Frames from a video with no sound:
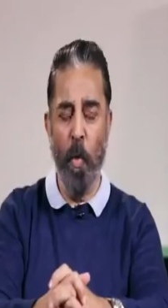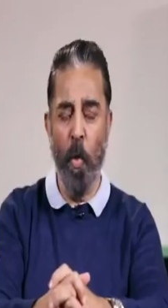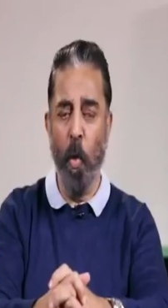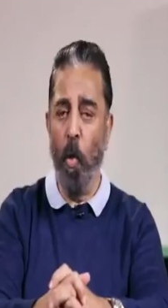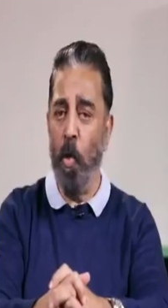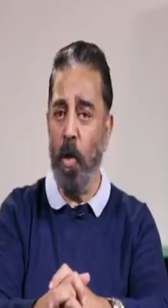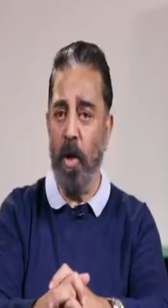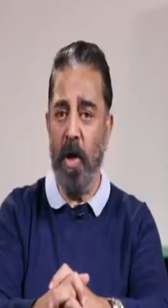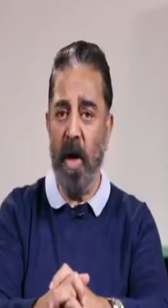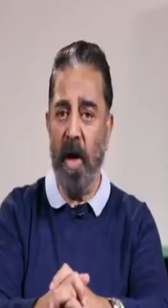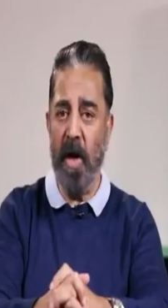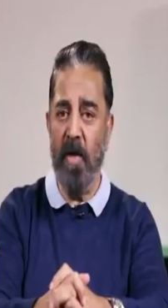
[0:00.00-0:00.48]

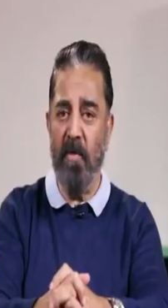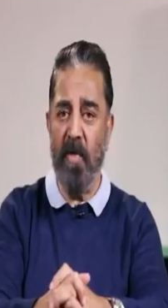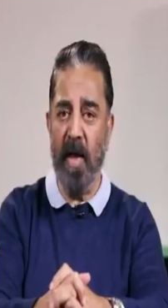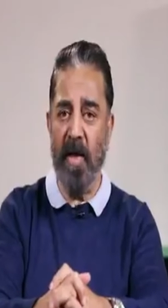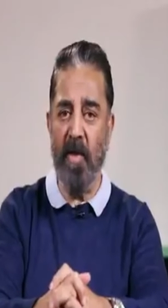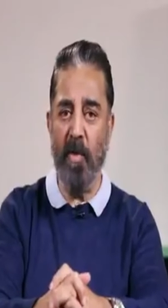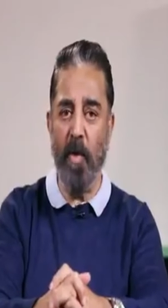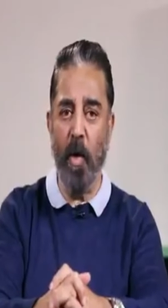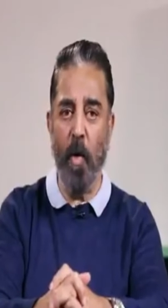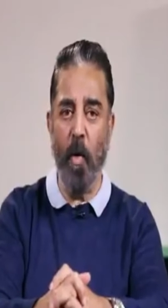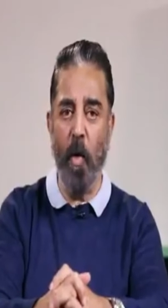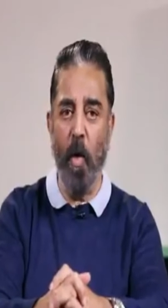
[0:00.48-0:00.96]
கூட்டணி
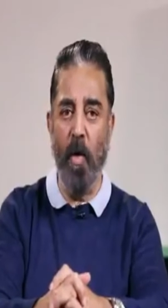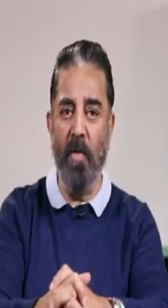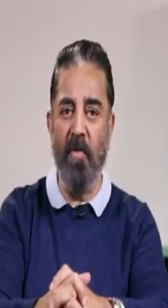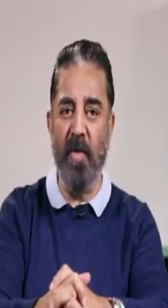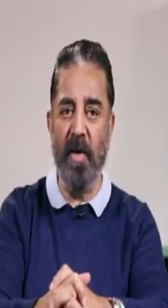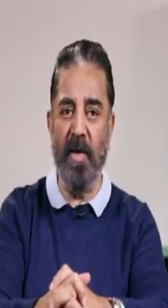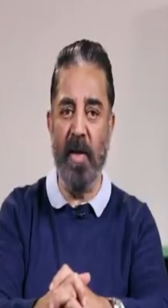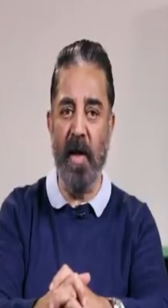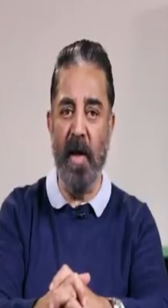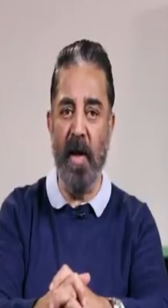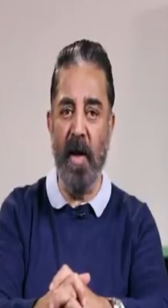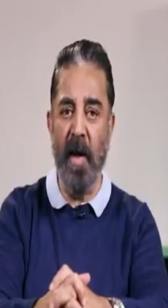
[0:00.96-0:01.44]
வைத்துக்
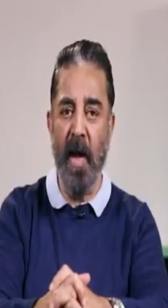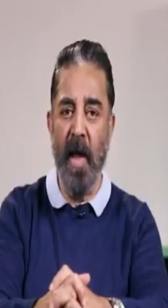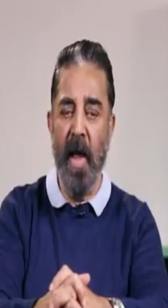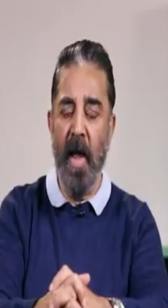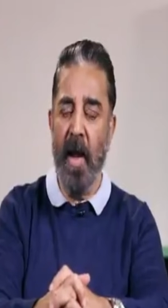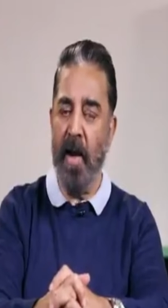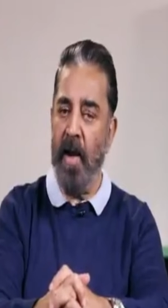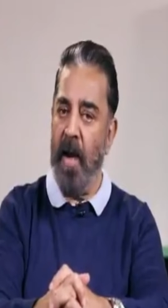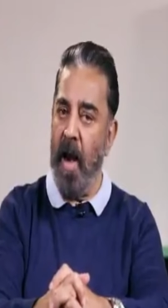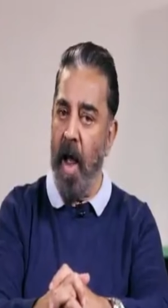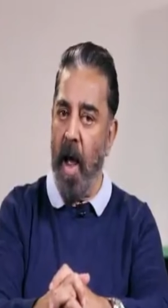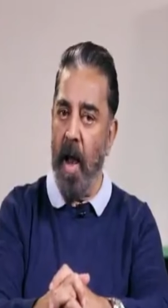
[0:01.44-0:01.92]
கொள்வதில்
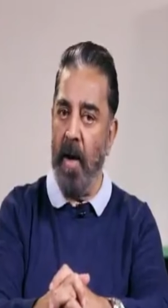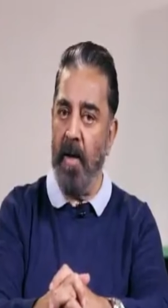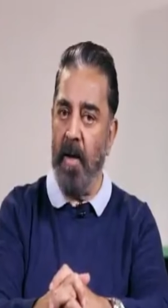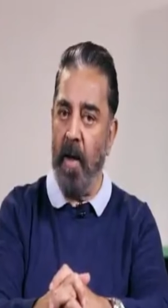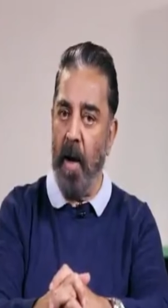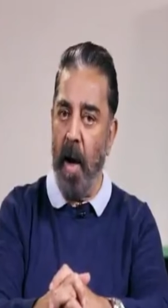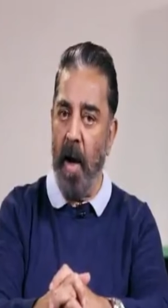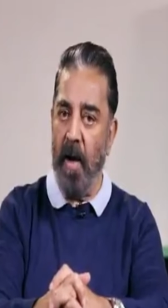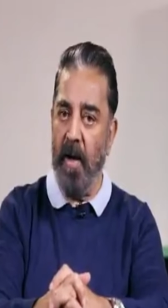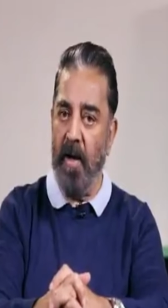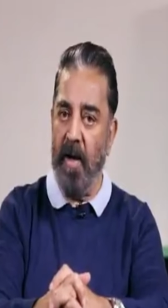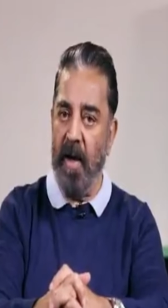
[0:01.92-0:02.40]
நான்
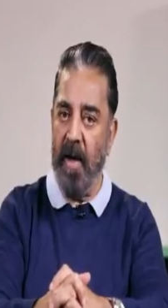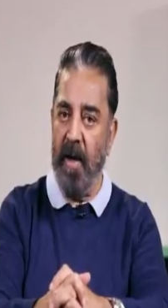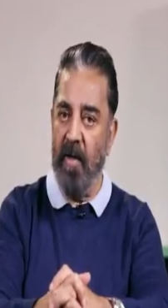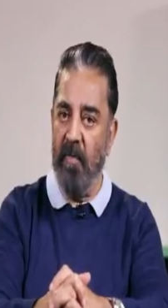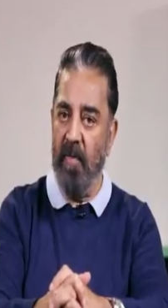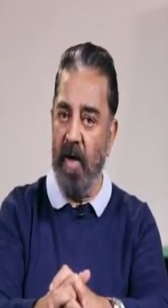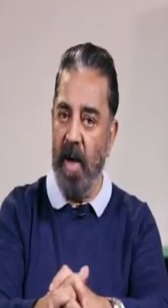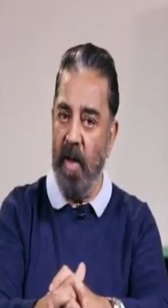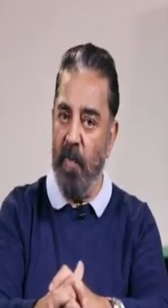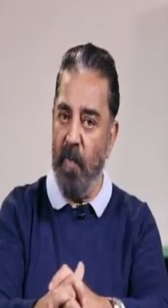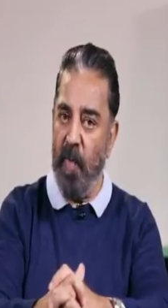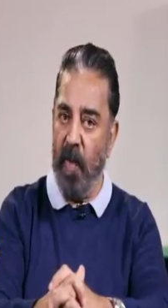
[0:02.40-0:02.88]
காட்டிய
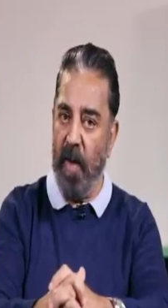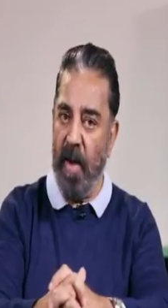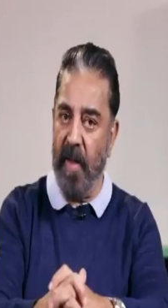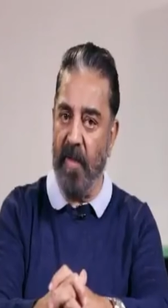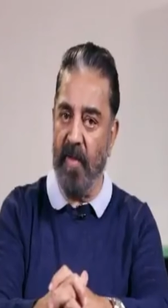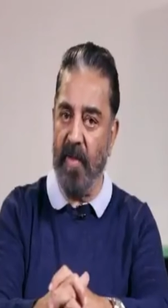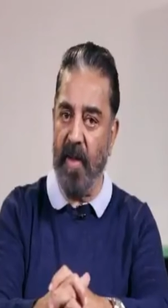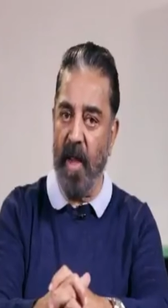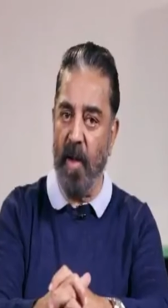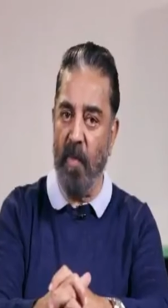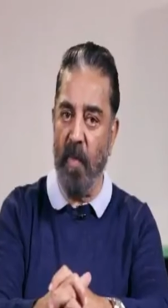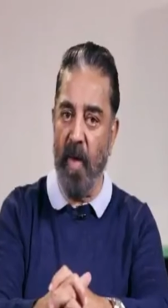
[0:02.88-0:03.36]

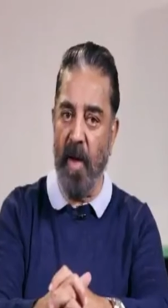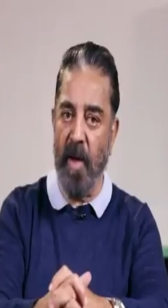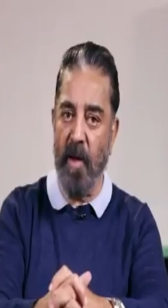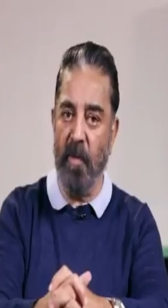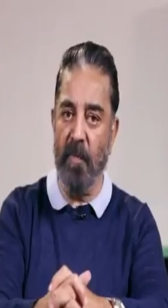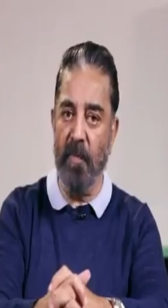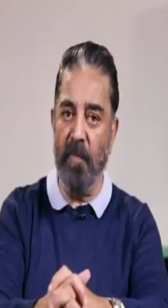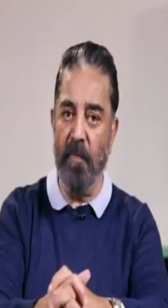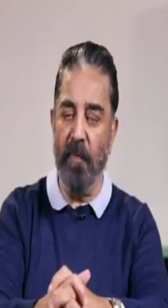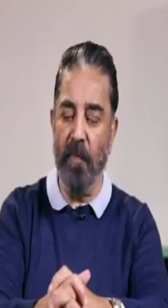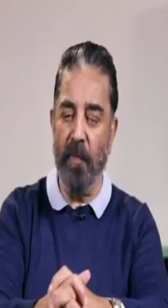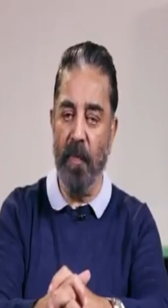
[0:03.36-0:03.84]

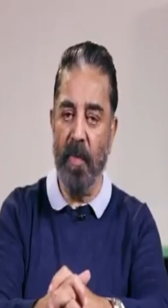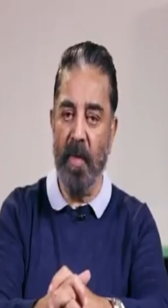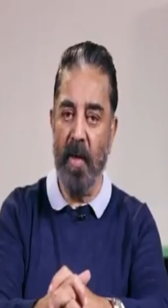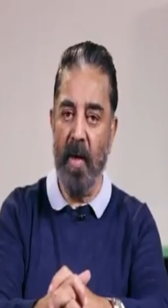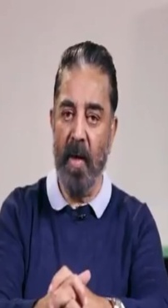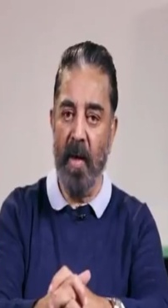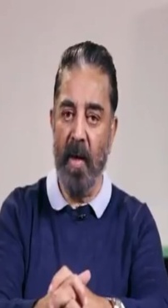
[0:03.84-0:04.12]
வெளிப்படைத்தன்மையும்